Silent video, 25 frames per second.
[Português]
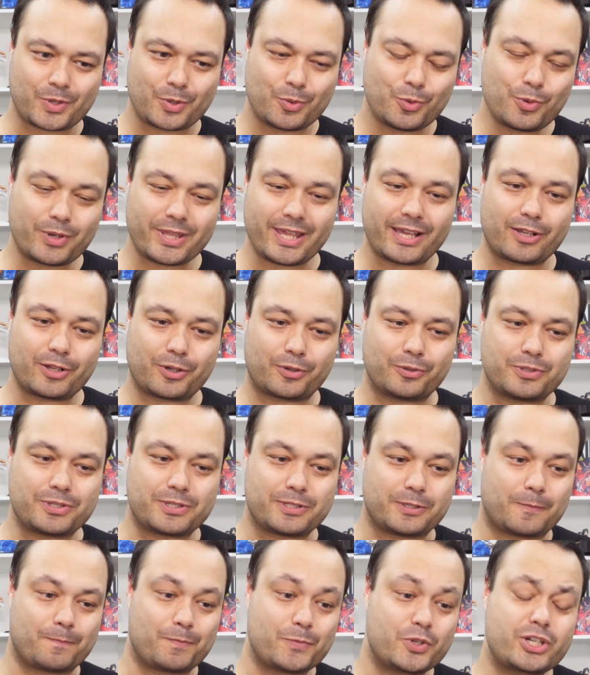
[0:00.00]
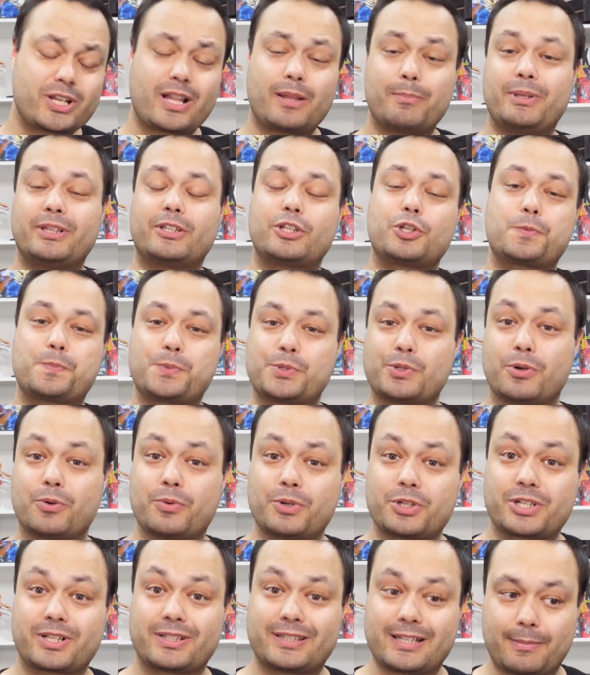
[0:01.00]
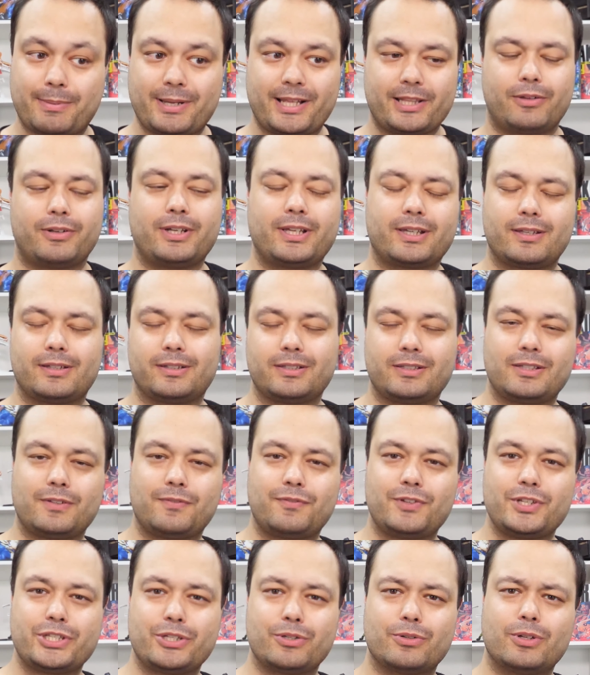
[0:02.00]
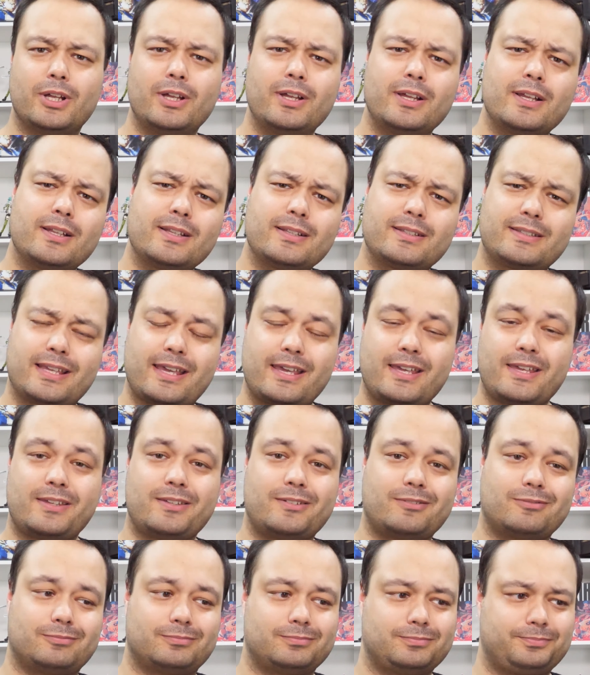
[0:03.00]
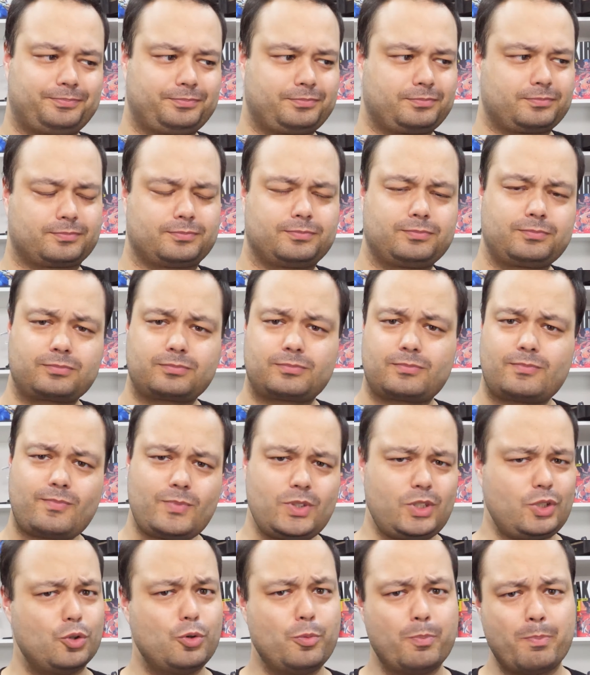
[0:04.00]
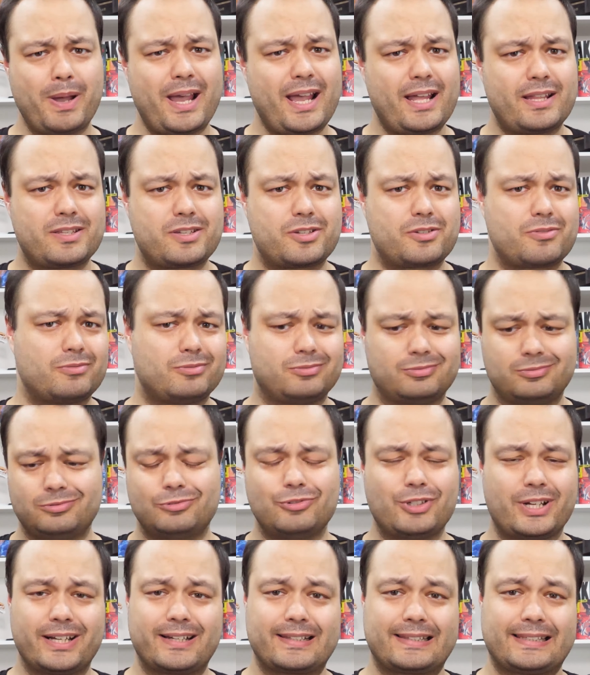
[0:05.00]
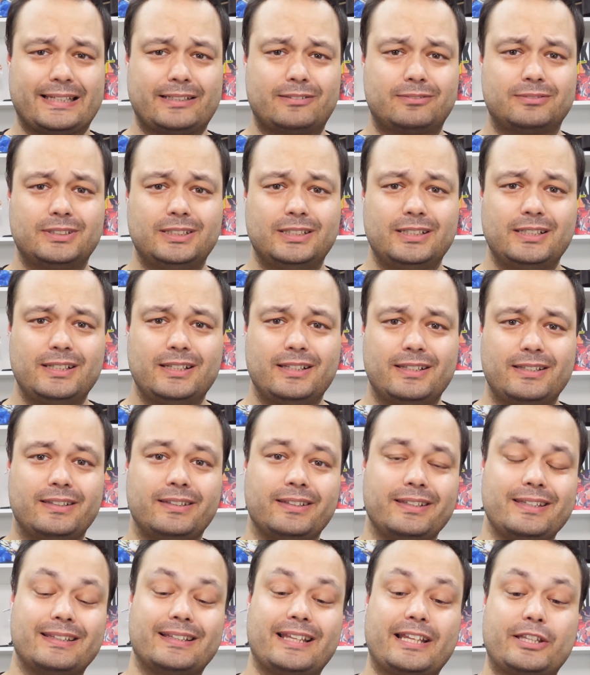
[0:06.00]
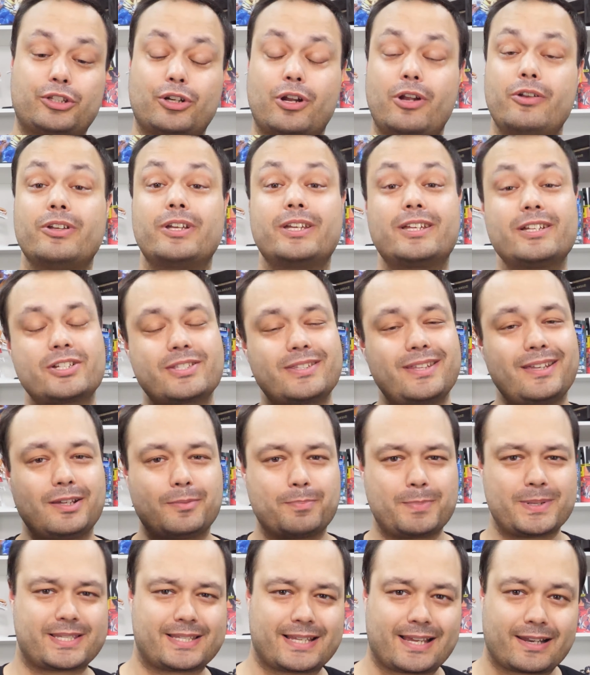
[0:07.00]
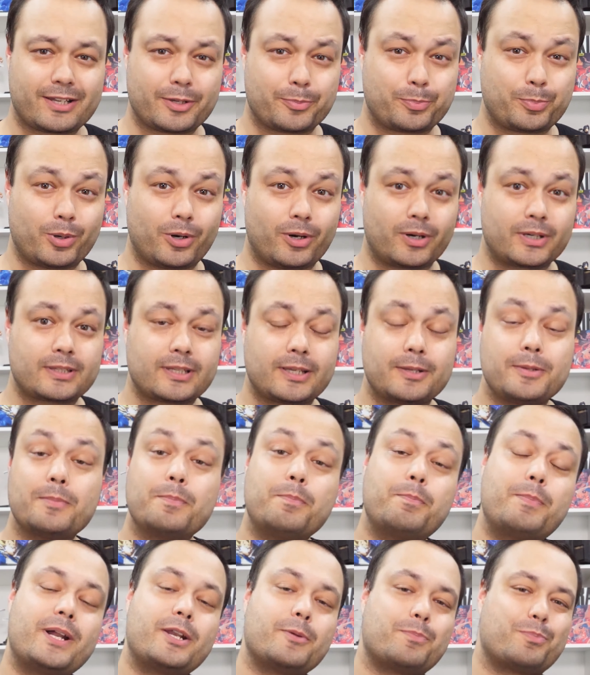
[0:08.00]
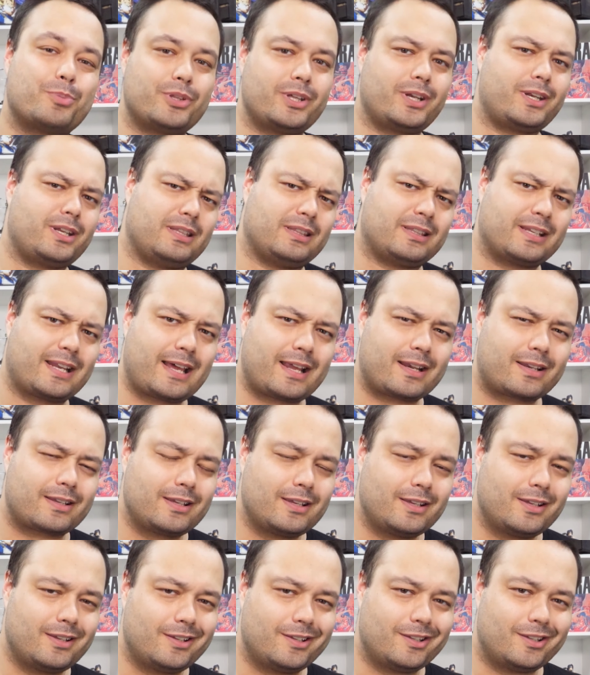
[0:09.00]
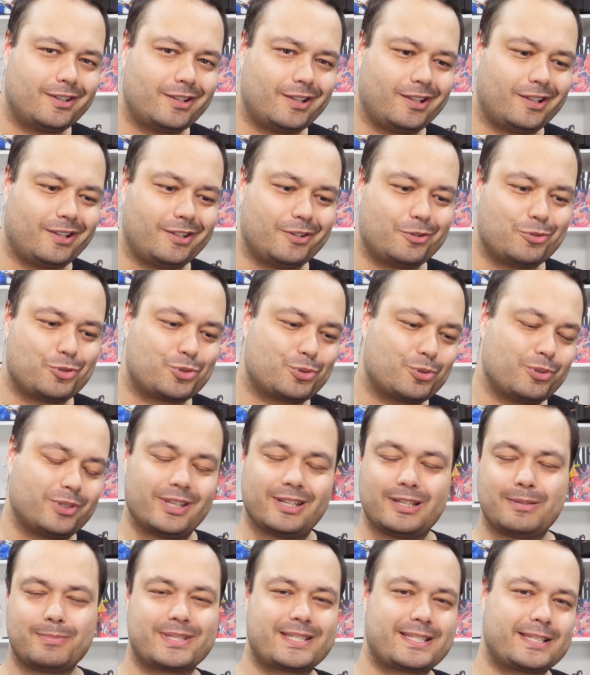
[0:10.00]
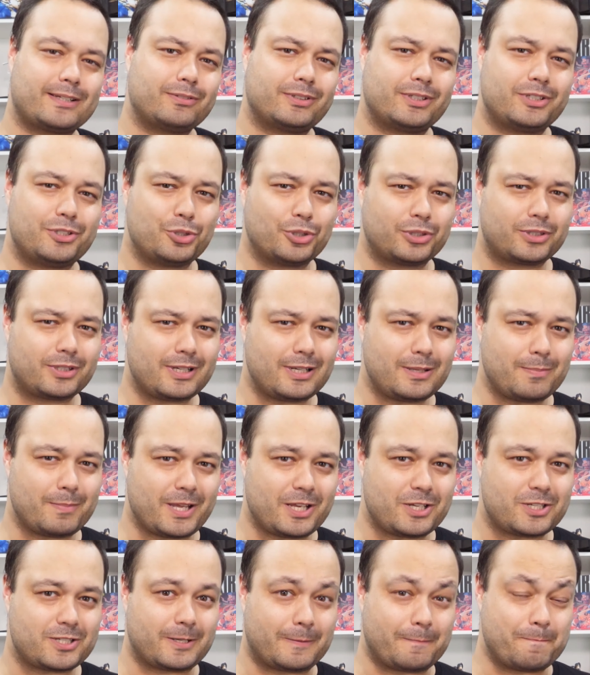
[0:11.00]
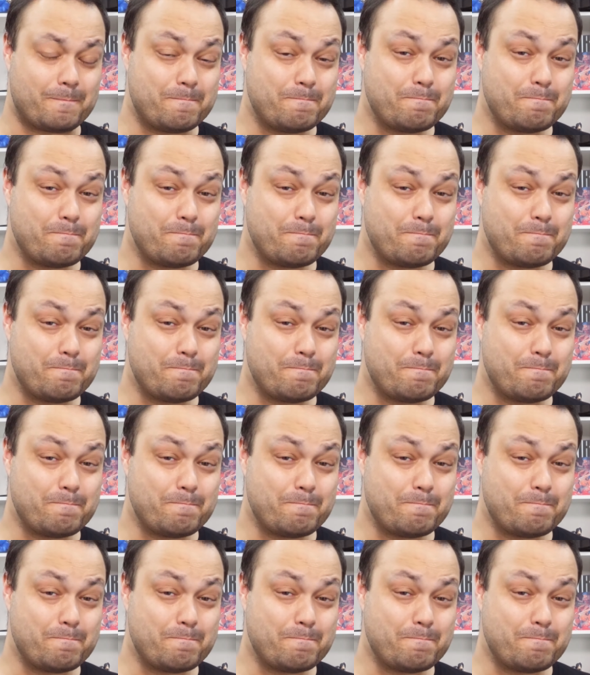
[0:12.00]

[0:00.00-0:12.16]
O que é que aconteceu? Geralmente as pessoas que trabalham naquele edifício têm um badge, um, um cartão uh, eletrónico que eles têm que passar na porta para poder entrar uh, no estudo de animação Kyoto Animation.